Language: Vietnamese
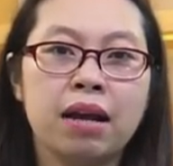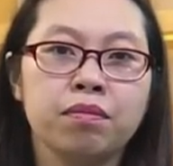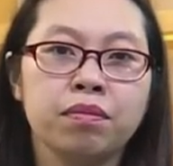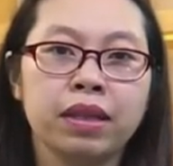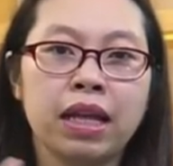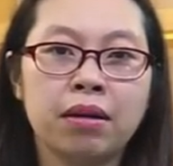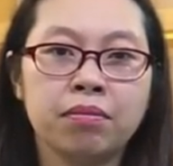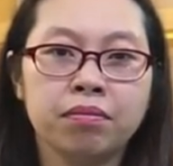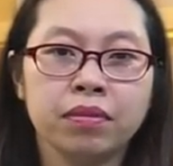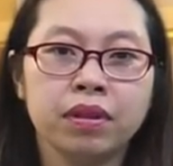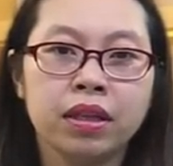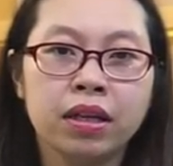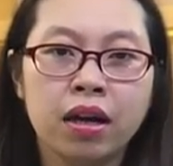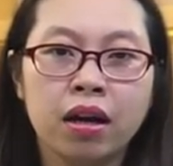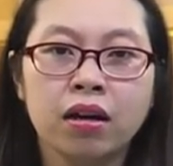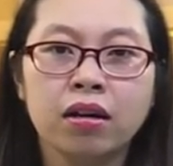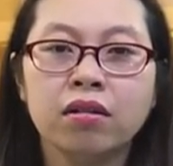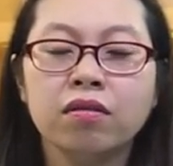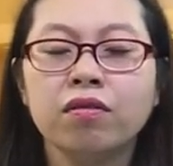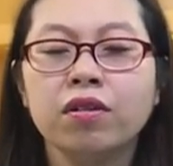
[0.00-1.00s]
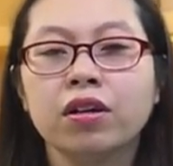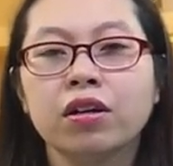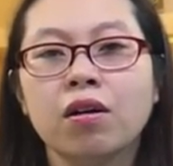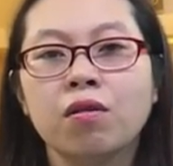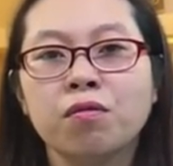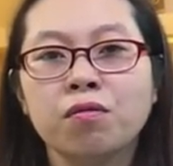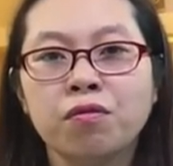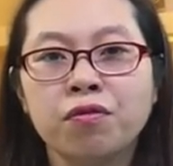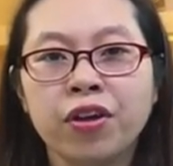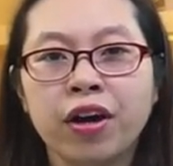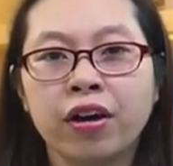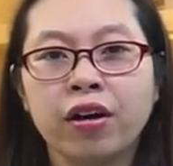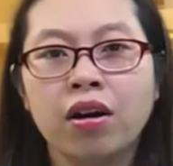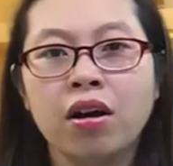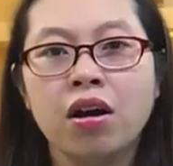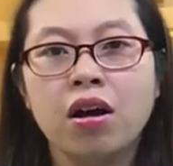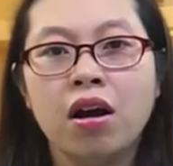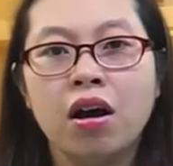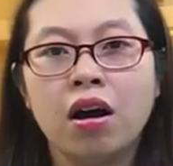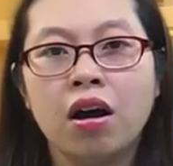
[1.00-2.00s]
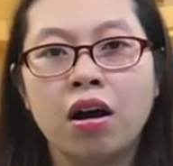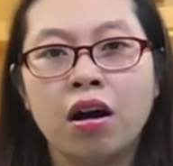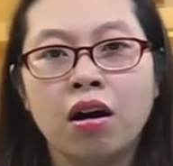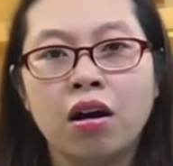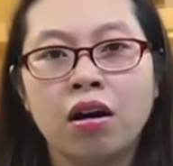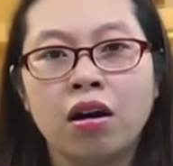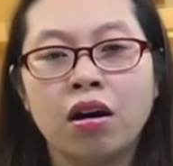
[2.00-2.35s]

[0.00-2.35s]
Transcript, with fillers: làm 8 tiếng với công việc uh,